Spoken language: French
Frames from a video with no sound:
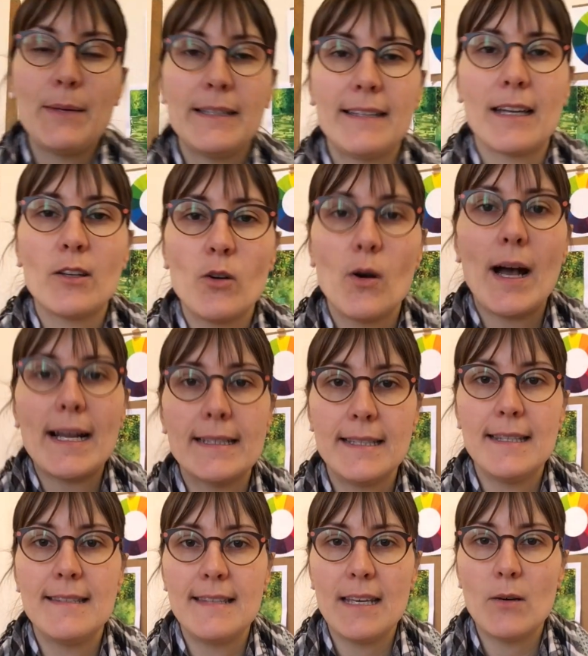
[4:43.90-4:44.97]
matériau à
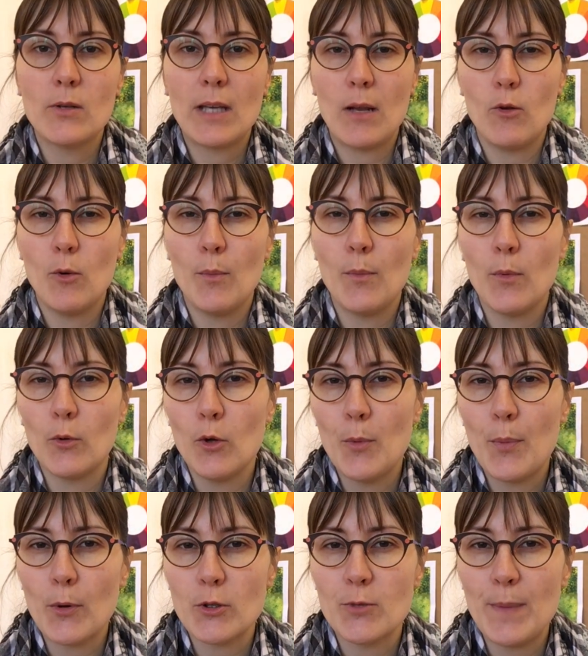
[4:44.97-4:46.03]
tisser auquel on, ne
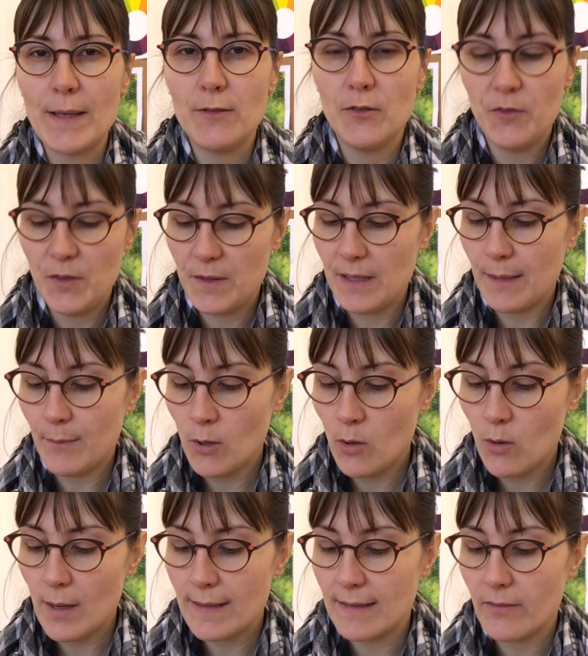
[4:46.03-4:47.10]
pense pas
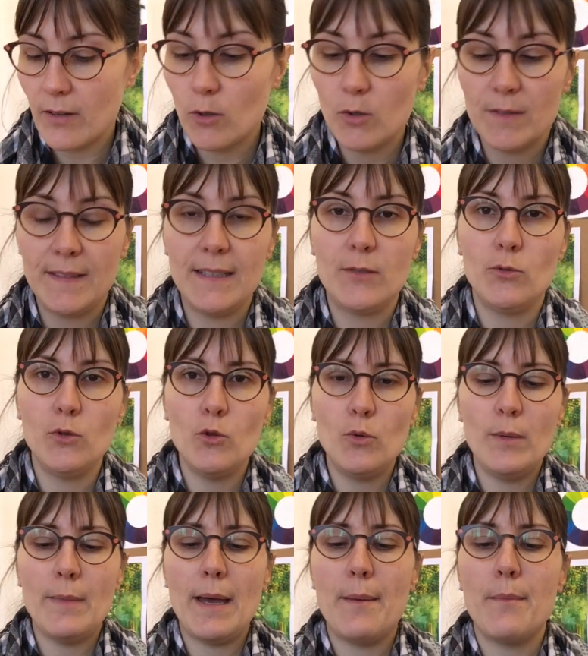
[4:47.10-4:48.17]
suffisamment, à savoir le tissu
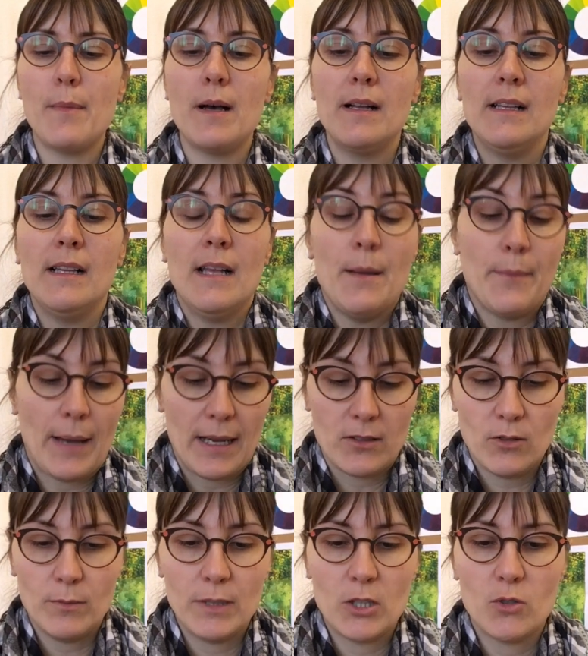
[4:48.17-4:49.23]
lui-même. Par
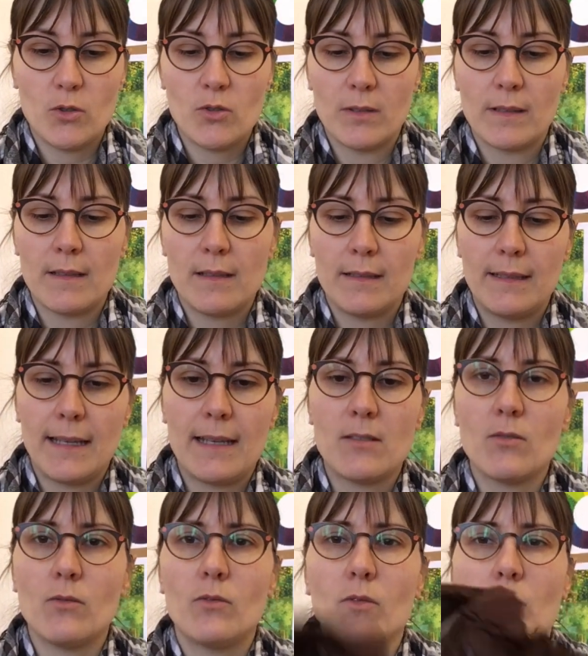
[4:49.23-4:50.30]
exemple des choses très
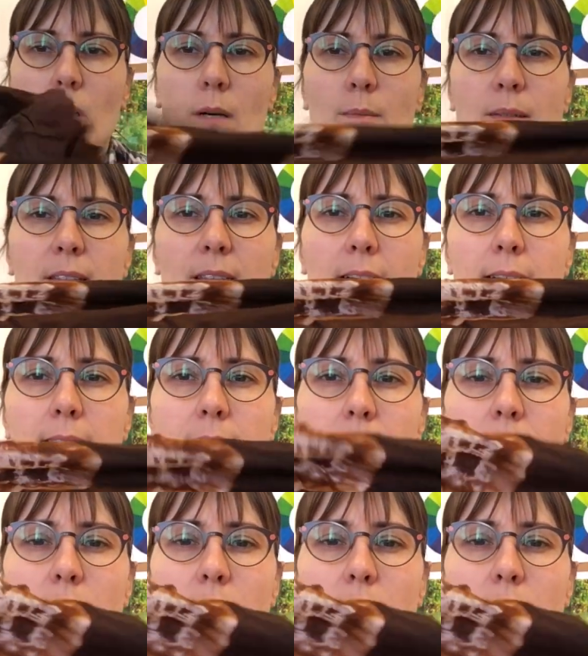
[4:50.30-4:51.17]
intéressantes comme ça, ça